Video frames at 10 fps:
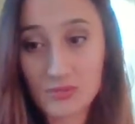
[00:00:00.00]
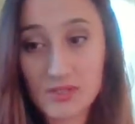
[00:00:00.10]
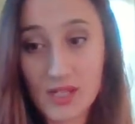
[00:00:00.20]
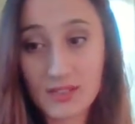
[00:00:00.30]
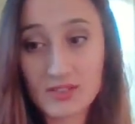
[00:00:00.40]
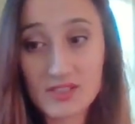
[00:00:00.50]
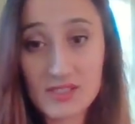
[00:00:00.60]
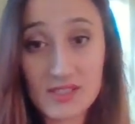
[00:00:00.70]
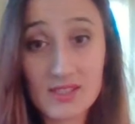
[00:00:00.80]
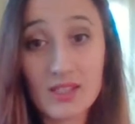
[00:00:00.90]
Sadece
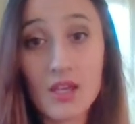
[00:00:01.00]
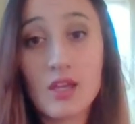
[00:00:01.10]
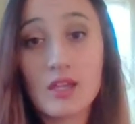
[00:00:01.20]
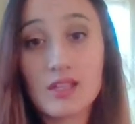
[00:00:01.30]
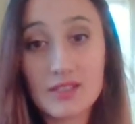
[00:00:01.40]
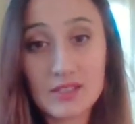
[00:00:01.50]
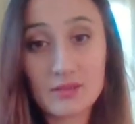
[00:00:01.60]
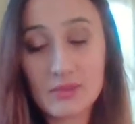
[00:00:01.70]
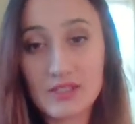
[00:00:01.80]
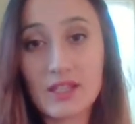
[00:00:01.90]
sizin
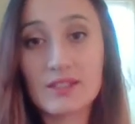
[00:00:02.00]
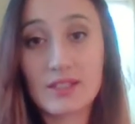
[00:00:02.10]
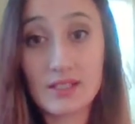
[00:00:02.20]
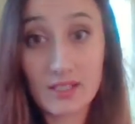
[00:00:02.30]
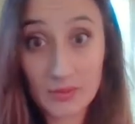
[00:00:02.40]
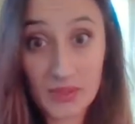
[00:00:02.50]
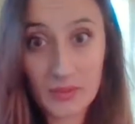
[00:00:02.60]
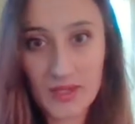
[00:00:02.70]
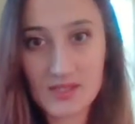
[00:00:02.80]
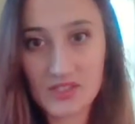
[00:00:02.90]
indirimliyken
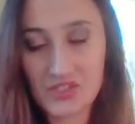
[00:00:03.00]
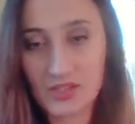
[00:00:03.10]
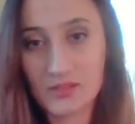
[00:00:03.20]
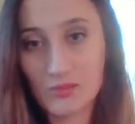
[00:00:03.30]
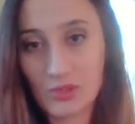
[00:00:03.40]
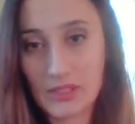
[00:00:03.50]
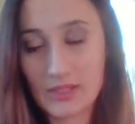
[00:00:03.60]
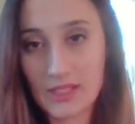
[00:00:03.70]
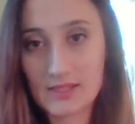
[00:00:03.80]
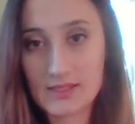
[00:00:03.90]
yararlanabilmeniz için bu
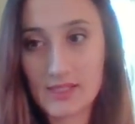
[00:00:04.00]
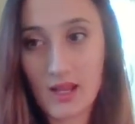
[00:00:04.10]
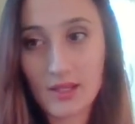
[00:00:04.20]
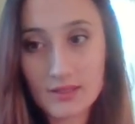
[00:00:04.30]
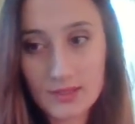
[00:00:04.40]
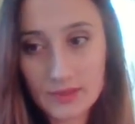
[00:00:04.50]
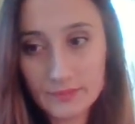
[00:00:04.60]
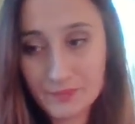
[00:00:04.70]
linkleri size attım.